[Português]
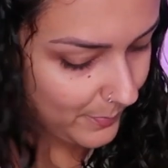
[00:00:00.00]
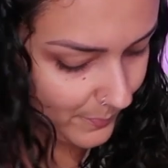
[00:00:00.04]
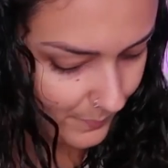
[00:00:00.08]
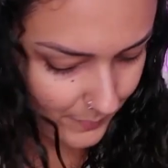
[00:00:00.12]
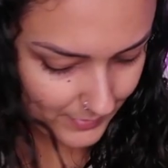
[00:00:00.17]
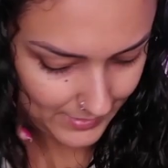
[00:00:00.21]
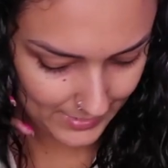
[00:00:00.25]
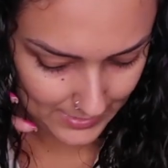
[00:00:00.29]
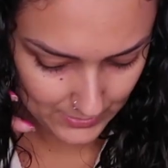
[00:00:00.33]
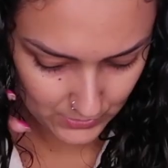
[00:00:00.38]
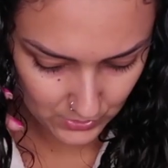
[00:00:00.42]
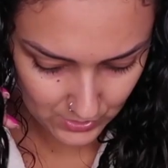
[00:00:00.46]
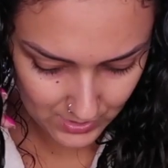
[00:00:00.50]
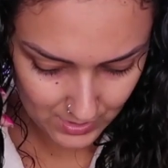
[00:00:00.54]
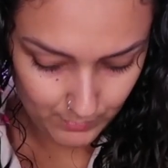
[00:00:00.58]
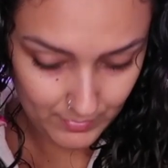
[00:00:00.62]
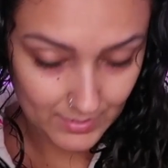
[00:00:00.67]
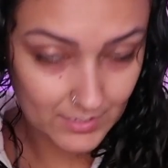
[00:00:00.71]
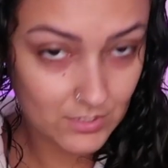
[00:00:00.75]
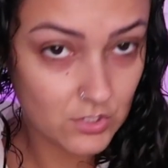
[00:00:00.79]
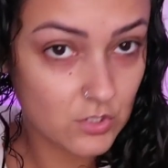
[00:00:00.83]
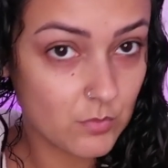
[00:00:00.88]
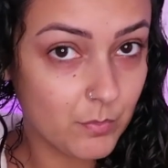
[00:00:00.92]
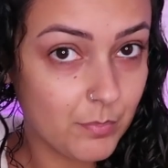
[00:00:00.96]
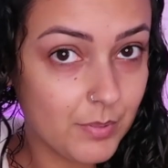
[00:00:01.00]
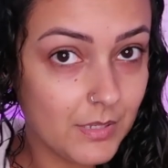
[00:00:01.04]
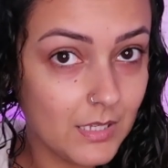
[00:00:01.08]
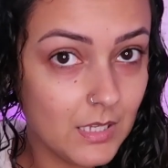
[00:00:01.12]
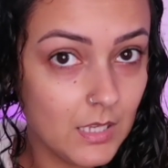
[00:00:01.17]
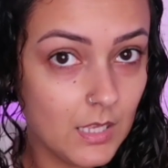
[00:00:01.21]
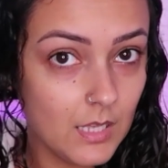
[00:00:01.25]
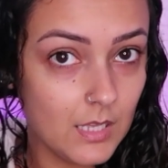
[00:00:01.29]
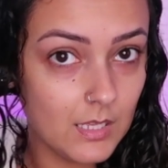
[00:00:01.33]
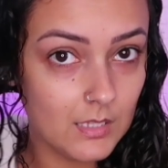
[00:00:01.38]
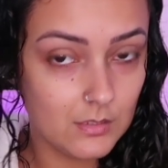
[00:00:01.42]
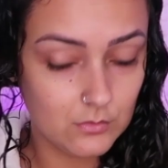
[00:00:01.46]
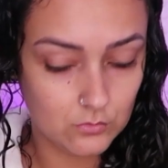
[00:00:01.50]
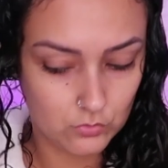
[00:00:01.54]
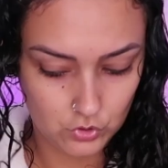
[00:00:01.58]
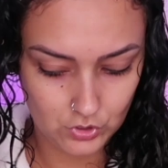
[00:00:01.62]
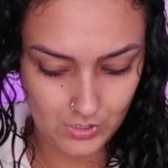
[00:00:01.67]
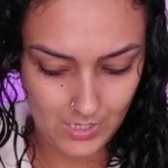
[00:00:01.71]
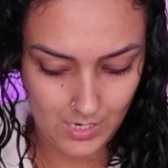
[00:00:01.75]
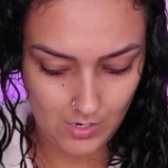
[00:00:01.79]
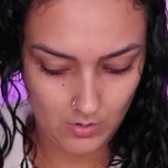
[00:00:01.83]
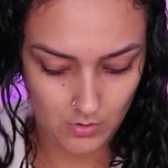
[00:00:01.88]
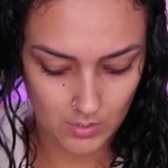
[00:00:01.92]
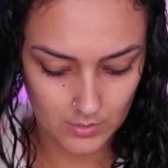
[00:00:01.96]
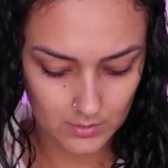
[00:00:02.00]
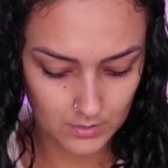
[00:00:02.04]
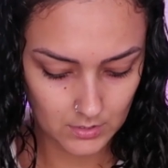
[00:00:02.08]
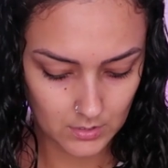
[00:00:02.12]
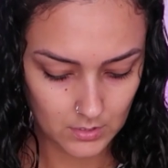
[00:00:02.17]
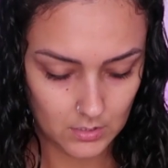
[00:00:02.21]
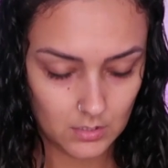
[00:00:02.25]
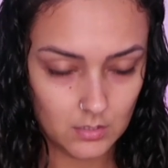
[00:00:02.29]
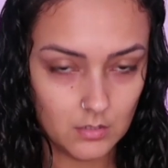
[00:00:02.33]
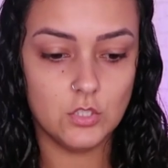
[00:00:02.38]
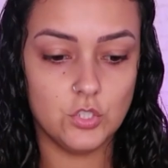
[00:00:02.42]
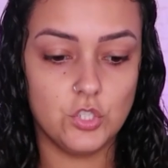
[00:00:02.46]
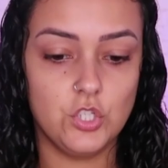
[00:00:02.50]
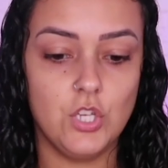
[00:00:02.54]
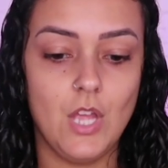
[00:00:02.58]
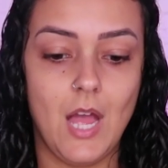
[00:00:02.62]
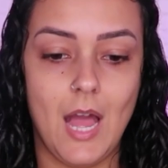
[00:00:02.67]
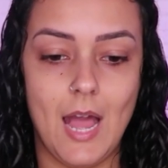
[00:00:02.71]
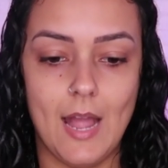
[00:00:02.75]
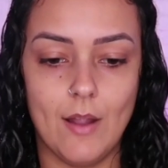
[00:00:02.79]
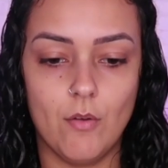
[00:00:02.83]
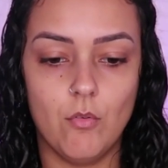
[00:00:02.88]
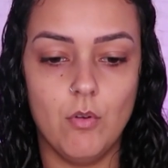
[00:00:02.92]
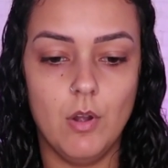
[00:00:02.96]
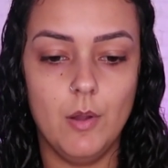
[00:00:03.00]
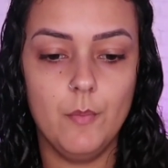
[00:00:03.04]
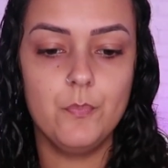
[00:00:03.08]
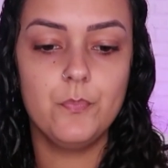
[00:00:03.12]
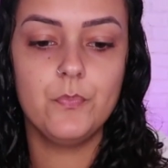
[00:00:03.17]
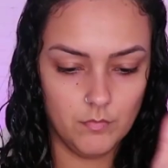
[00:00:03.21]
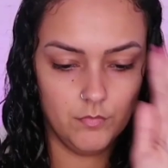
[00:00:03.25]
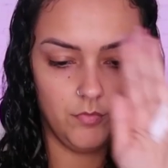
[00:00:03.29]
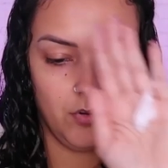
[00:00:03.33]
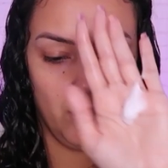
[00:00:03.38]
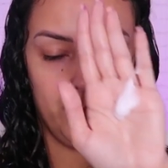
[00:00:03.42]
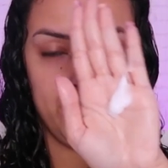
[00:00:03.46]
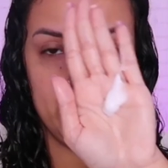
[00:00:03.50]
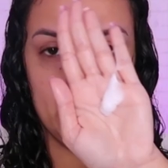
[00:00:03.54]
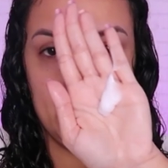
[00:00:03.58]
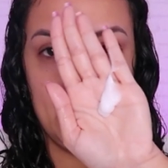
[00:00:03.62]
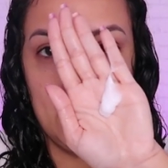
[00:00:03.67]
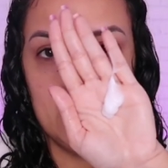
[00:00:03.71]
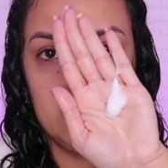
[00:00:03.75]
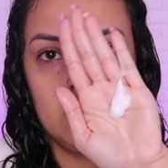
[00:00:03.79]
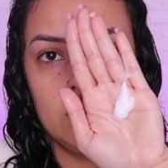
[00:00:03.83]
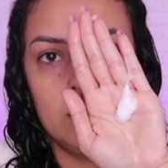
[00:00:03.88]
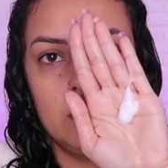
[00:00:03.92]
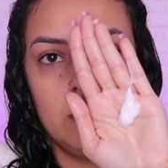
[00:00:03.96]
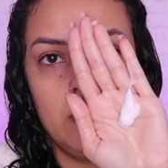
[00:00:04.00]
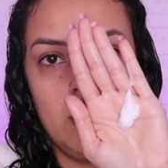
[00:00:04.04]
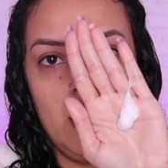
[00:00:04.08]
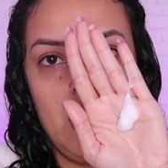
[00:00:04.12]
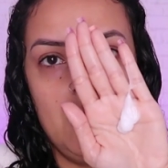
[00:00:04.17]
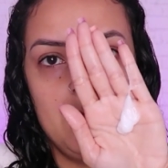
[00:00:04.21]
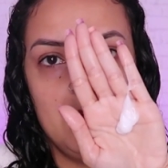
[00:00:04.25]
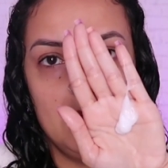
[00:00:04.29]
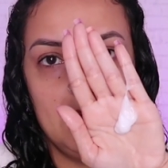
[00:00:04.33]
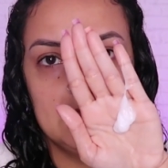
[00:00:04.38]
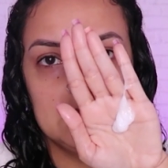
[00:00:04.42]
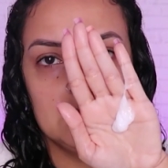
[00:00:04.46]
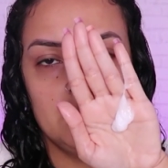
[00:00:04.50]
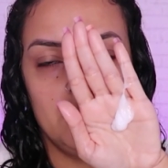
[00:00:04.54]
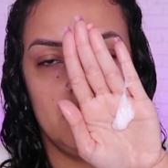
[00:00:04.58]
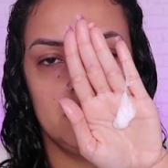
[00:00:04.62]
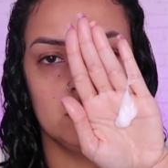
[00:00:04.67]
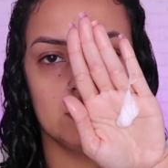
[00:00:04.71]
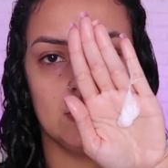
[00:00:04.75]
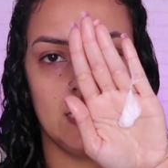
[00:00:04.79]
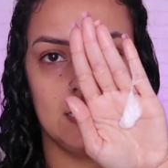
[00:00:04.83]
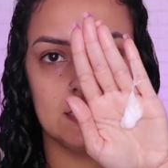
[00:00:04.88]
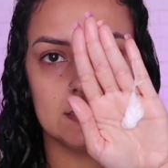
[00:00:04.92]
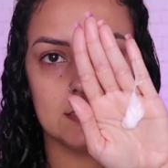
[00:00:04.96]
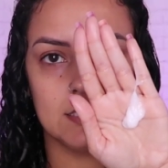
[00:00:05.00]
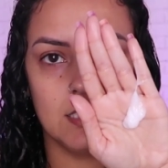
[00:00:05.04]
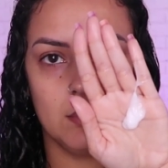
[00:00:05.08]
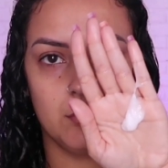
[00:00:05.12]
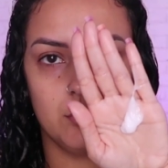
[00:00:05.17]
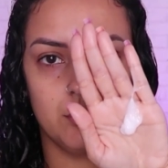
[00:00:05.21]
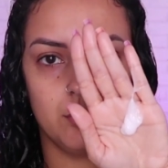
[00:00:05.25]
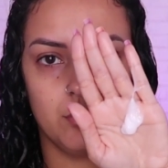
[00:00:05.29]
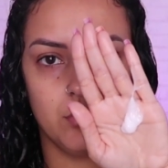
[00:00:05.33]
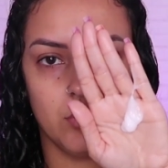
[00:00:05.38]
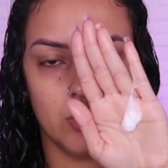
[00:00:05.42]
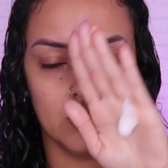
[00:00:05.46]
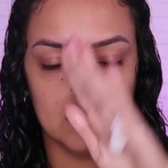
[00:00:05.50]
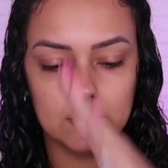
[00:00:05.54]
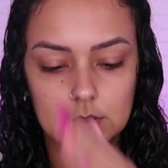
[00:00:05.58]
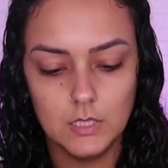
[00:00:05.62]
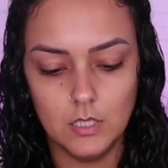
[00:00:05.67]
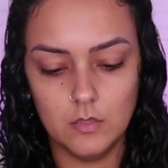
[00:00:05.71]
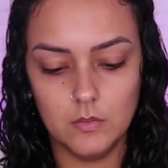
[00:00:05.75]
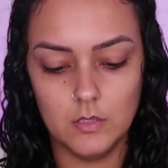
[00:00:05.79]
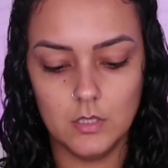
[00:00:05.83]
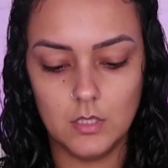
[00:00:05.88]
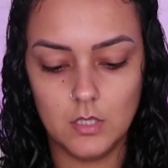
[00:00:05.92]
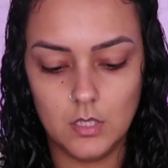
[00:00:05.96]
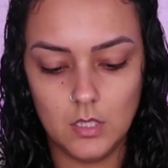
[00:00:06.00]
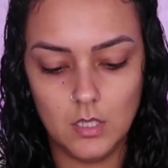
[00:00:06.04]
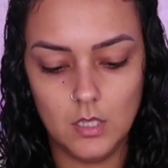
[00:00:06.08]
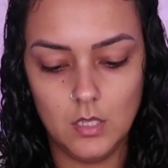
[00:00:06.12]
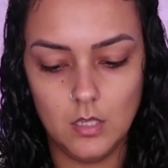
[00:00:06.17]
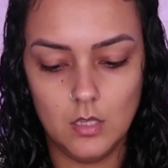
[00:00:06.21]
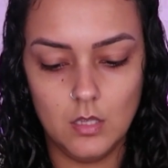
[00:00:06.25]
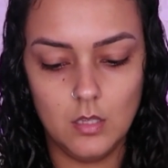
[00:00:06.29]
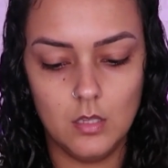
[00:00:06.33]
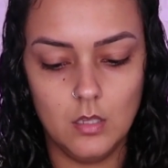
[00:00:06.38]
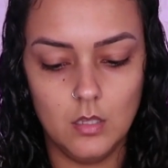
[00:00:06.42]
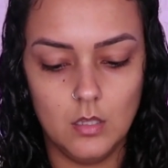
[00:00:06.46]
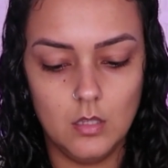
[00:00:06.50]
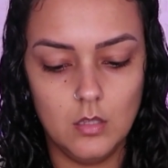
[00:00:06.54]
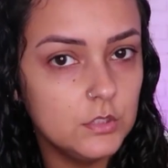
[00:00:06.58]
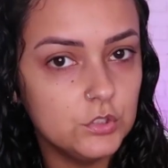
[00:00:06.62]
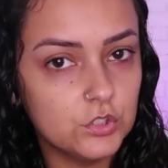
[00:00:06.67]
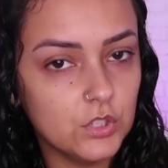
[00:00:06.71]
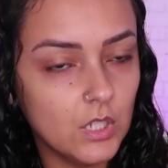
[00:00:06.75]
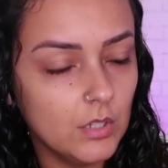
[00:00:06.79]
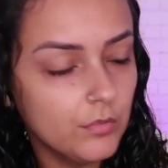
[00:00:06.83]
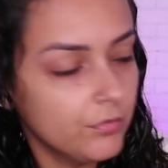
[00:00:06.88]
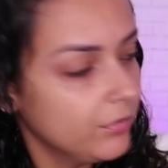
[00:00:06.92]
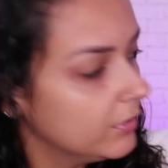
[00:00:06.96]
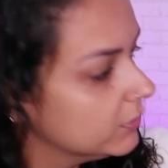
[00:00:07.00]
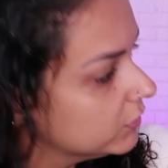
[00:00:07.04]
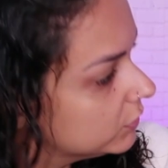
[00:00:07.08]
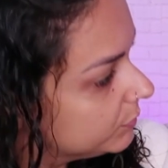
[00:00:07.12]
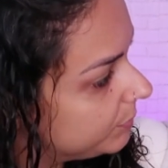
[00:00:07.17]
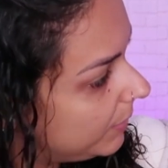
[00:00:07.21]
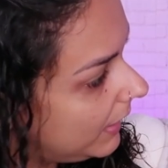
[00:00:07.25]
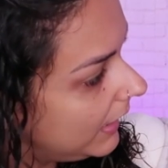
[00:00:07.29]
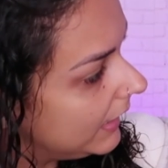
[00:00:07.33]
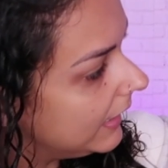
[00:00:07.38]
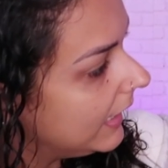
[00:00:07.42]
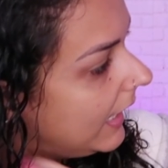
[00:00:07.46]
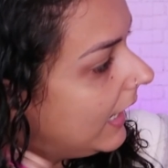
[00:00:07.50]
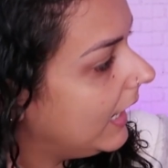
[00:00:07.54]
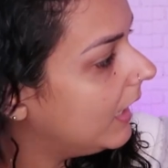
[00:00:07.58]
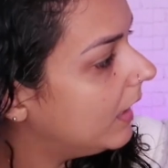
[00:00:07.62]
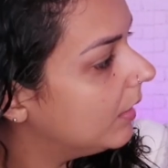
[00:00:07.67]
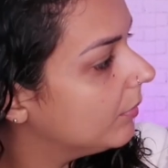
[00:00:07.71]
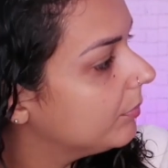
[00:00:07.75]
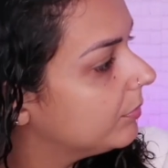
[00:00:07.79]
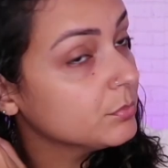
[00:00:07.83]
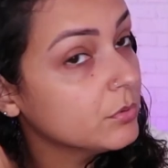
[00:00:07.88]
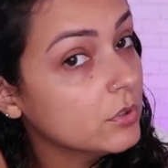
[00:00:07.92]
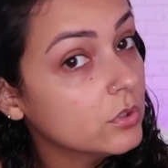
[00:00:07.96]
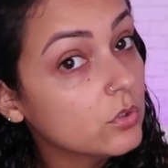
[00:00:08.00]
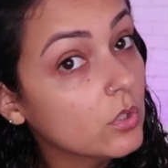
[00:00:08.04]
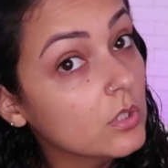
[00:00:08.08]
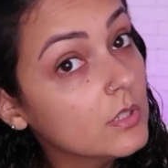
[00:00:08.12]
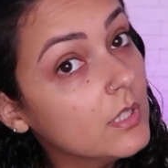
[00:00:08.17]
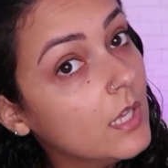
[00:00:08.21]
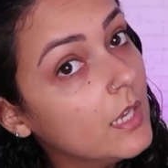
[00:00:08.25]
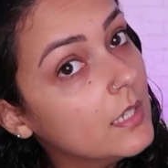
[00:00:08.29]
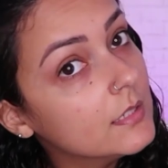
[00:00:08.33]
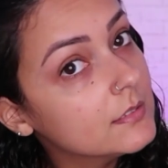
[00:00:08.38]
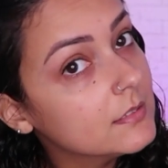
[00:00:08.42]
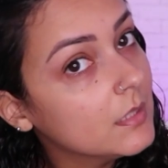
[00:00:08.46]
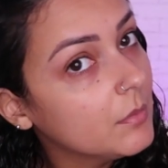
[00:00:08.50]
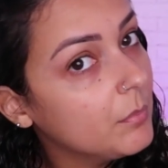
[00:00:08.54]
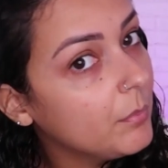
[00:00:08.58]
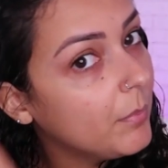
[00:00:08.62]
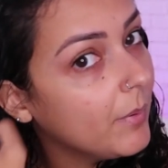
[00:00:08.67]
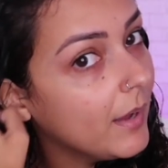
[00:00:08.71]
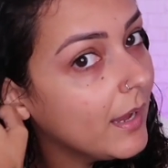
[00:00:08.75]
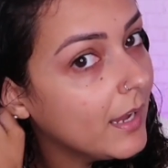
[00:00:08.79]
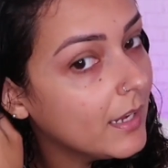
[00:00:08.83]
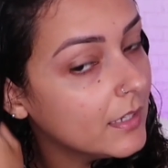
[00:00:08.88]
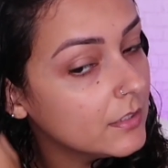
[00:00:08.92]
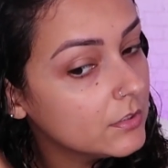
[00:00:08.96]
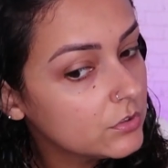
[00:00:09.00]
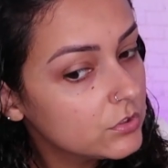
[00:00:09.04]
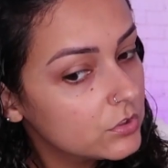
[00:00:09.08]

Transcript: praticamente pingando já ó, aqui de água. Vou pegar aqui o creme, mais ou menos essa porção aqui. E já vou espalhar por toda essa parte.